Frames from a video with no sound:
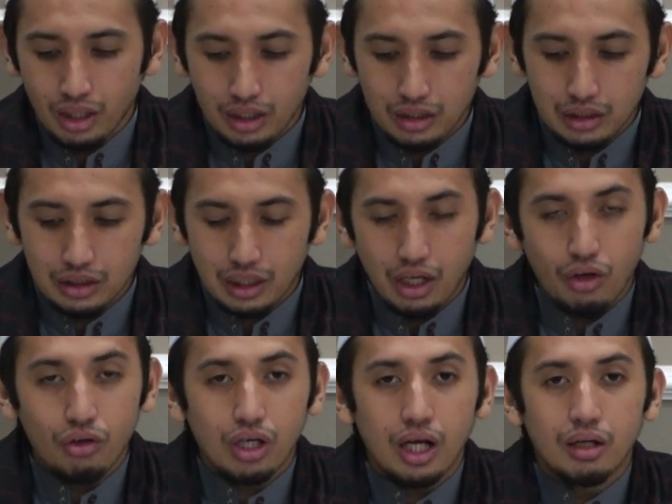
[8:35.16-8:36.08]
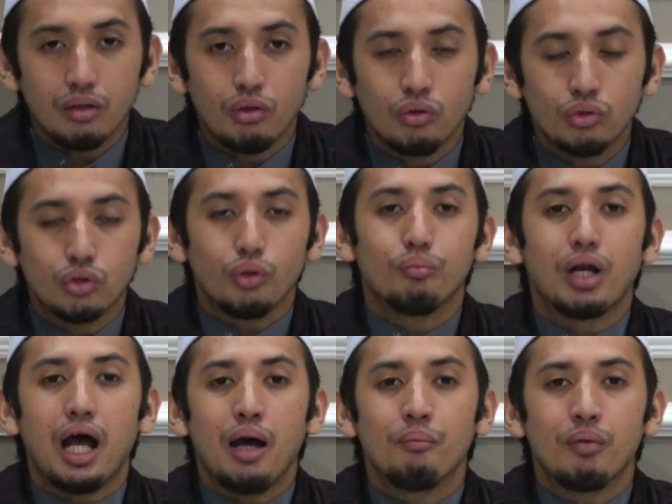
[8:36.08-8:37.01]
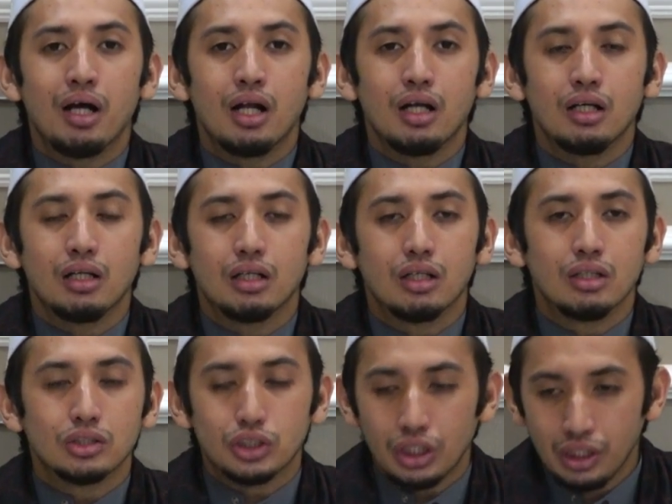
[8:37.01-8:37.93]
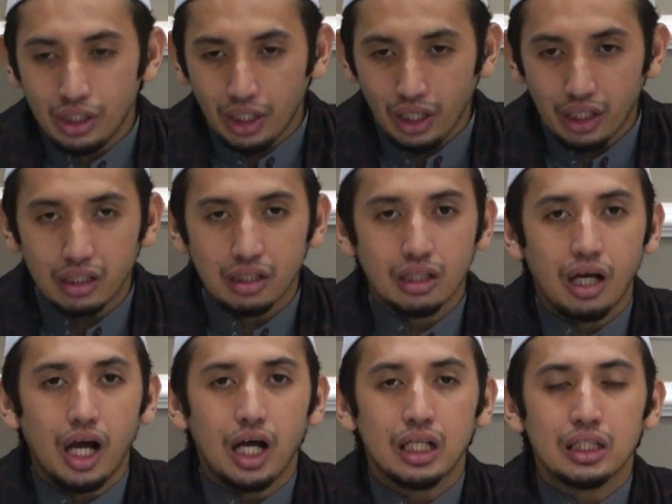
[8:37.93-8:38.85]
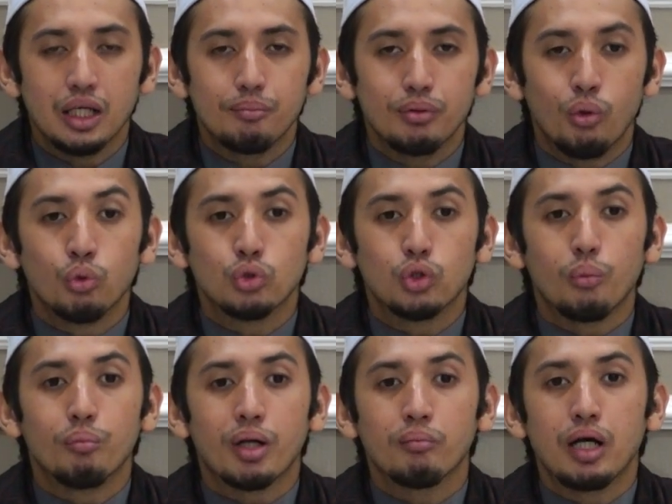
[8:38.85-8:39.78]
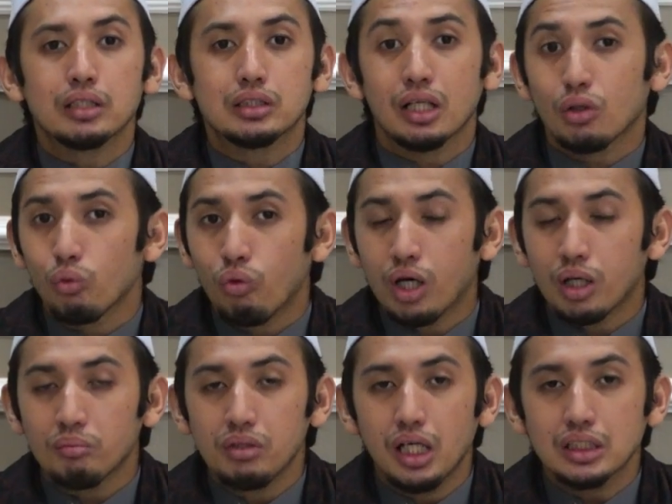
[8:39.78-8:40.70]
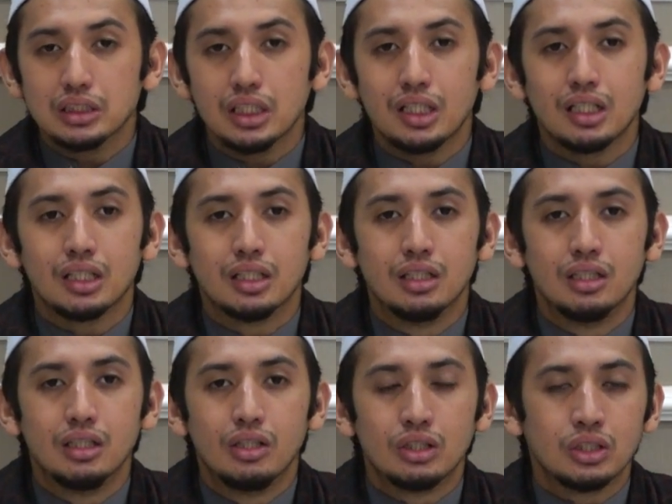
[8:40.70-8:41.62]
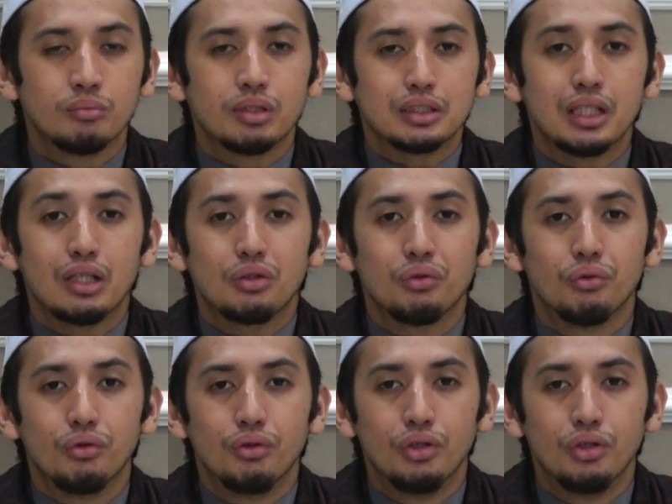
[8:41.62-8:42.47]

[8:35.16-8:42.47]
ketika orang untuk beramal sedikit akan tapi untuk bermaksiat luar biasa nomor satu